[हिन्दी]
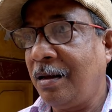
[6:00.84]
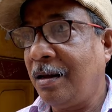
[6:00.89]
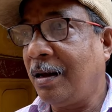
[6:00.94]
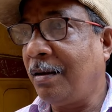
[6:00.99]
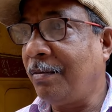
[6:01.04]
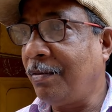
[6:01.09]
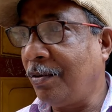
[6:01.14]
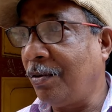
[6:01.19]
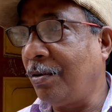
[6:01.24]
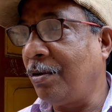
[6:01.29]

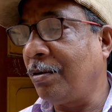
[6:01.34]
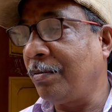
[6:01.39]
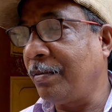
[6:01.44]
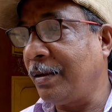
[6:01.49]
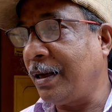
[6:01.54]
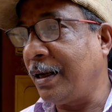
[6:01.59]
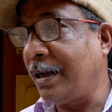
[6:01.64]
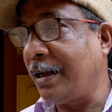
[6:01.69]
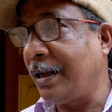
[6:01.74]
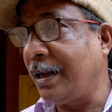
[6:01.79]
अभी लोग
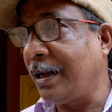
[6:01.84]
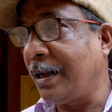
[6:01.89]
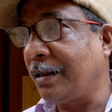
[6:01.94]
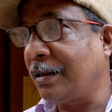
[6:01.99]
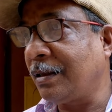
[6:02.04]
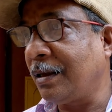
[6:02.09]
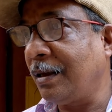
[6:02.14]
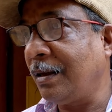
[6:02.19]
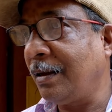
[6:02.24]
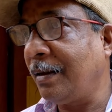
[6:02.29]
भी यहाँ नहीं
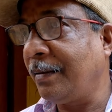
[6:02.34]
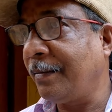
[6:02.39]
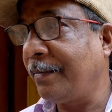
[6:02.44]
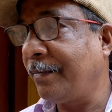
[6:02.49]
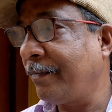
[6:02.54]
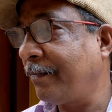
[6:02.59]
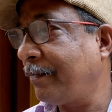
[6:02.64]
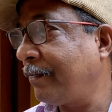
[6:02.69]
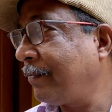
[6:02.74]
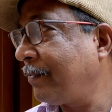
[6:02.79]

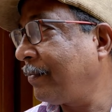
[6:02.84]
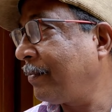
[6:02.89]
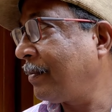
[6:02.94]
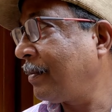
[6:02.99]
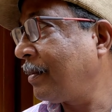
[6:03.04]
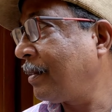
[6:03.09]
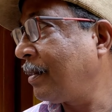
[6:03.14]
रहते